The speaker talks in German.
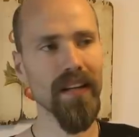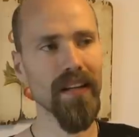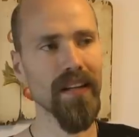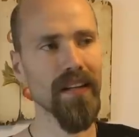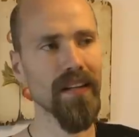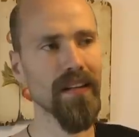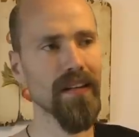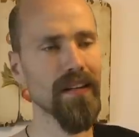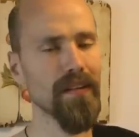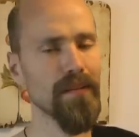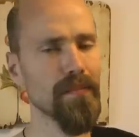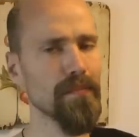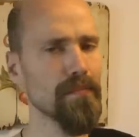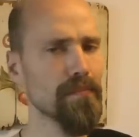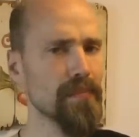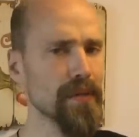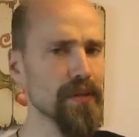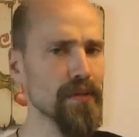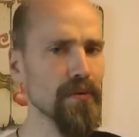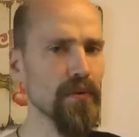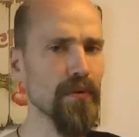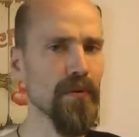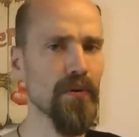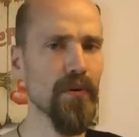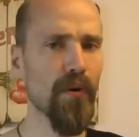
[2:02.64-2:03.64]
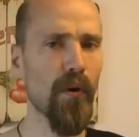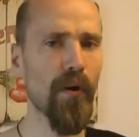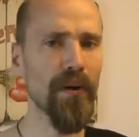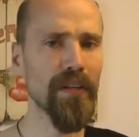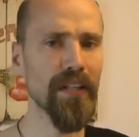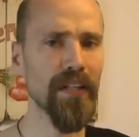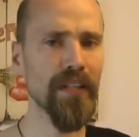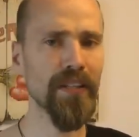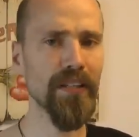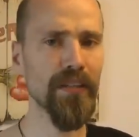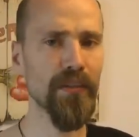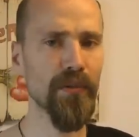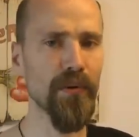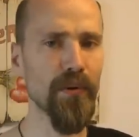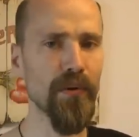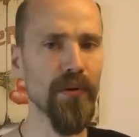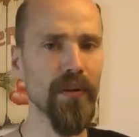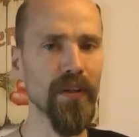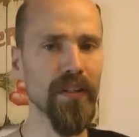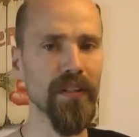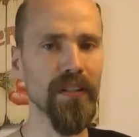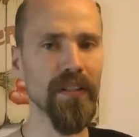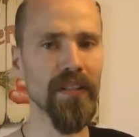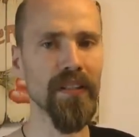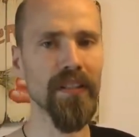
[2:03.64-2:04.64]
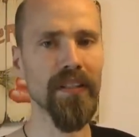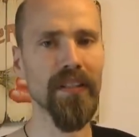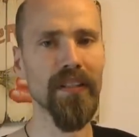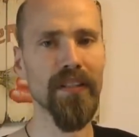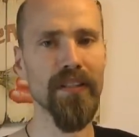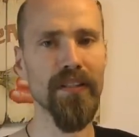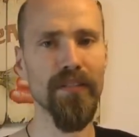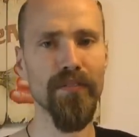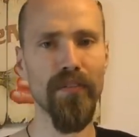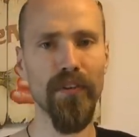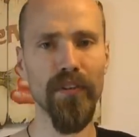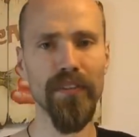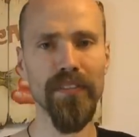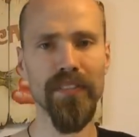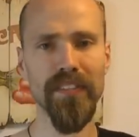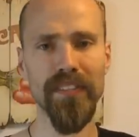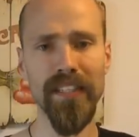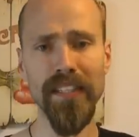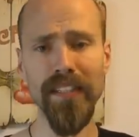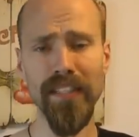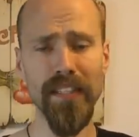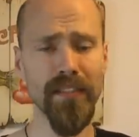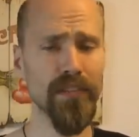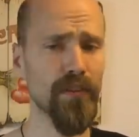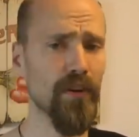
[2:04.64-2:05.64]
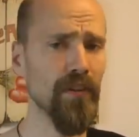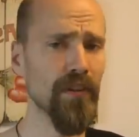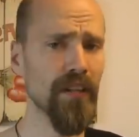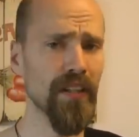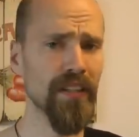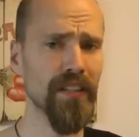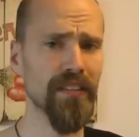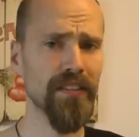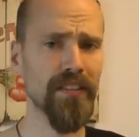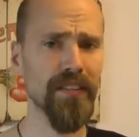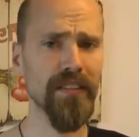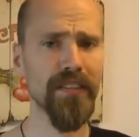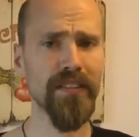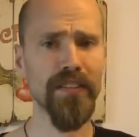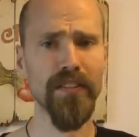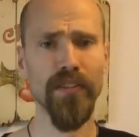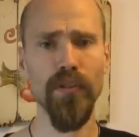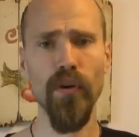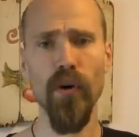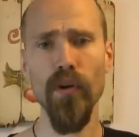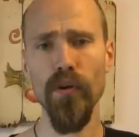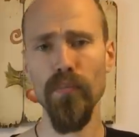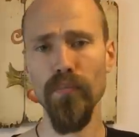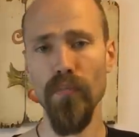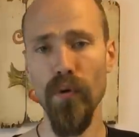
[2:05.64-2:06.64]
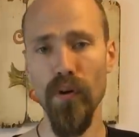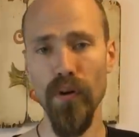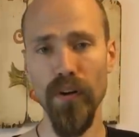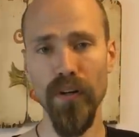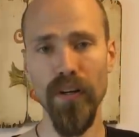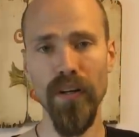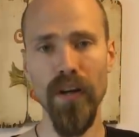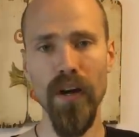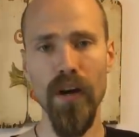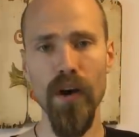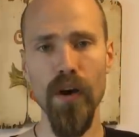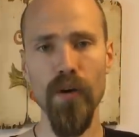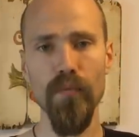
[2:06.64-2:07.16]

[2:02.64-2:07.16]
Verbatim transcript: äh, Bio-Kräuterliköre äh, von Sensatonics, diesen Cockmock,